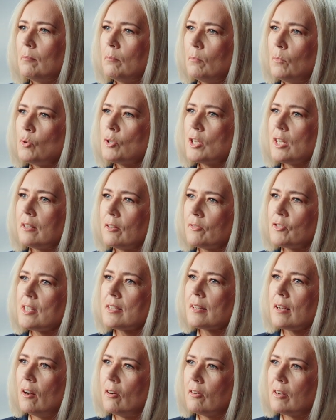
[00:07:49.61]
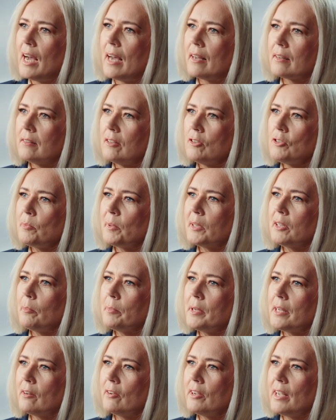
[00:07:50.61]
muszę to wszystko ogarnąć, bo
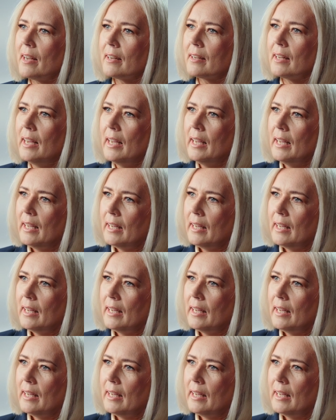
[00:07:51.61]
dopiero jak,